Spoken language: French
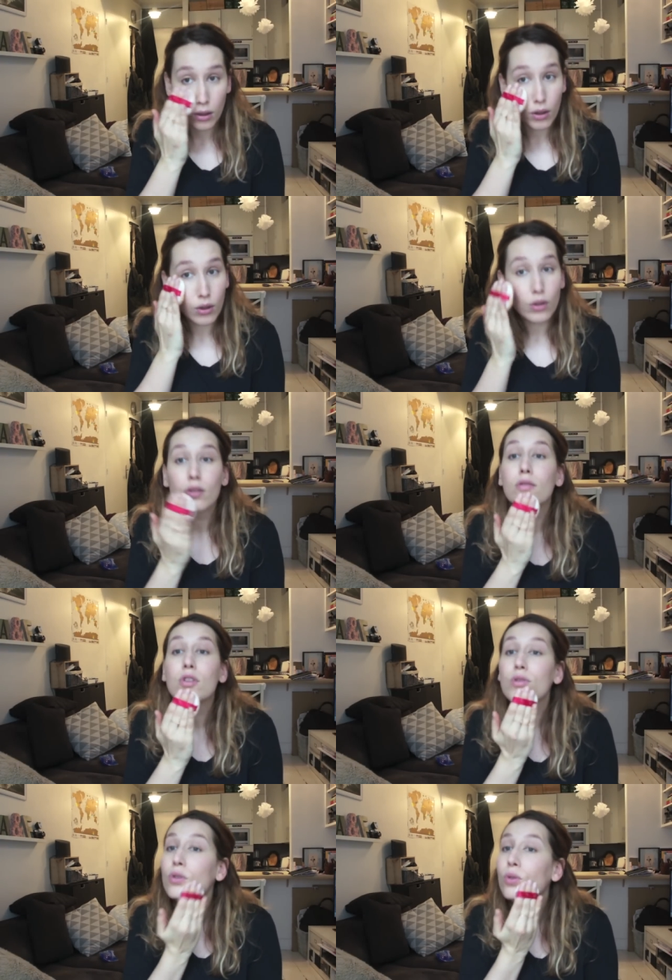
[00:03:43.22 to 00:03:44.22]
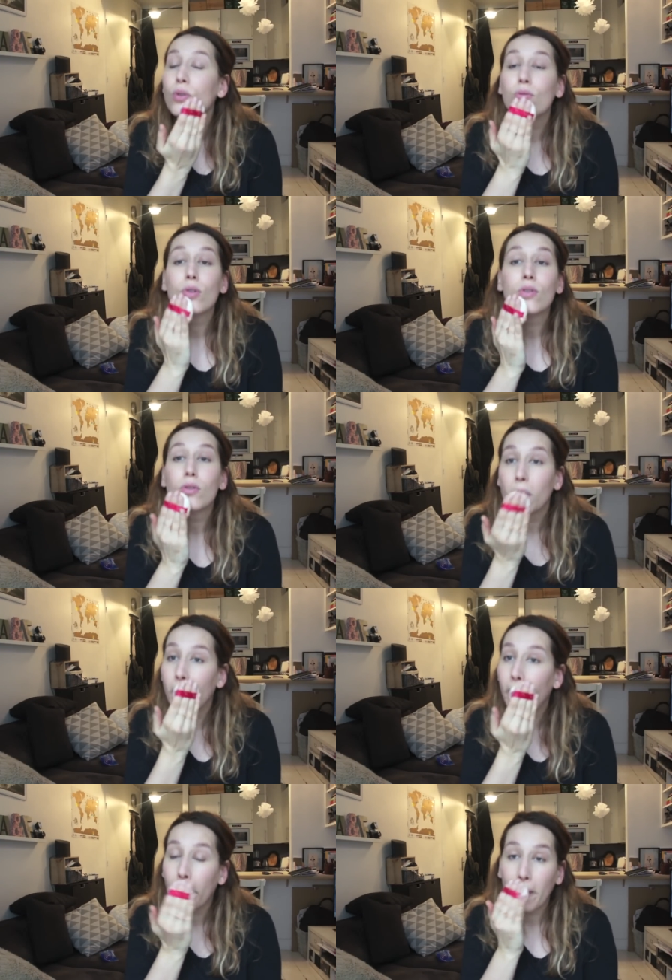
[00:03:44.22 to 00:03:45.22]
euh, ce qu'on
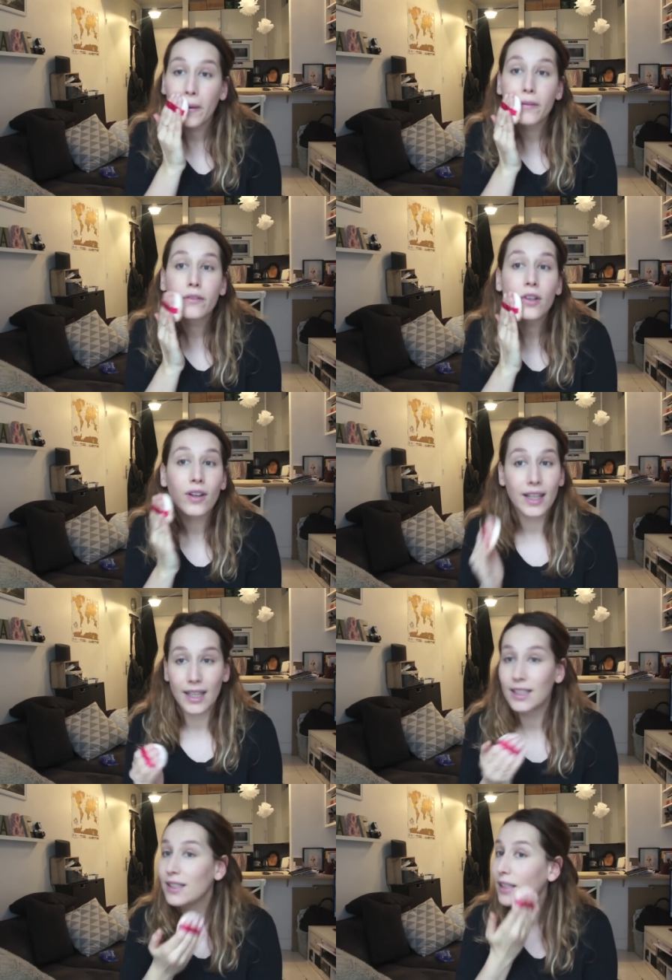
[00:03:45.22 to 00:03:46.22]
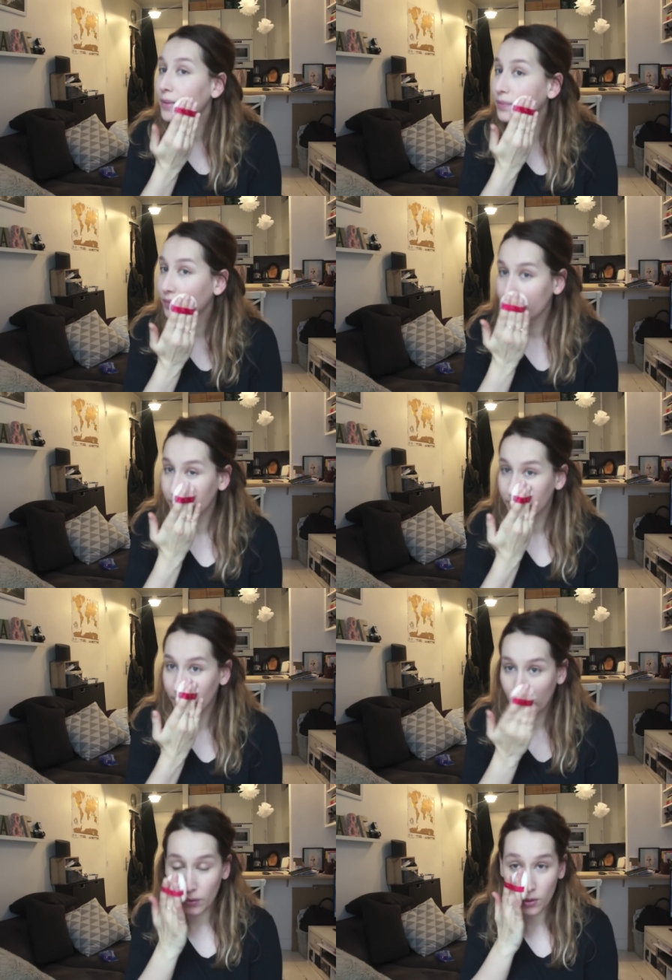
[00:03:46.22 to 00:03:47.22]
fait en réalité.
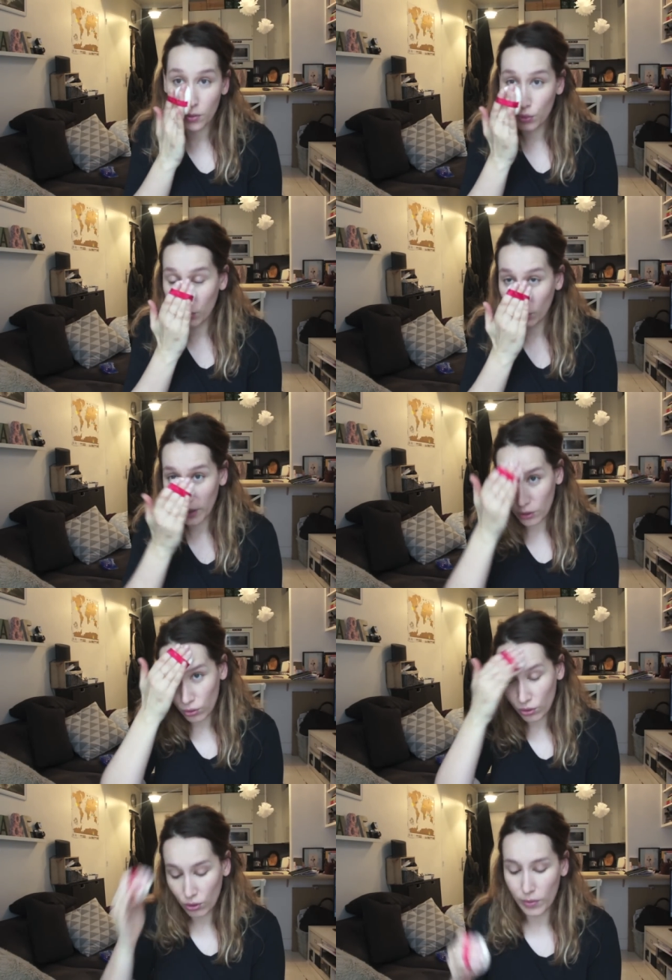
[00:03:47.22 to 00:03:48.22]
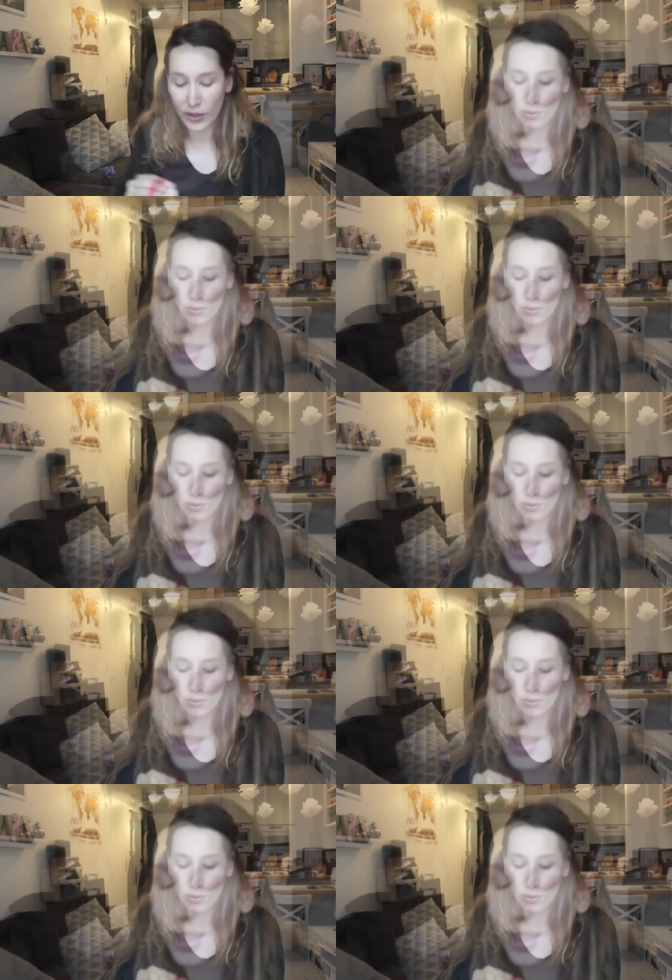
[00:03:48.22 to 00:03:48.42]
Donc je poudre juste ma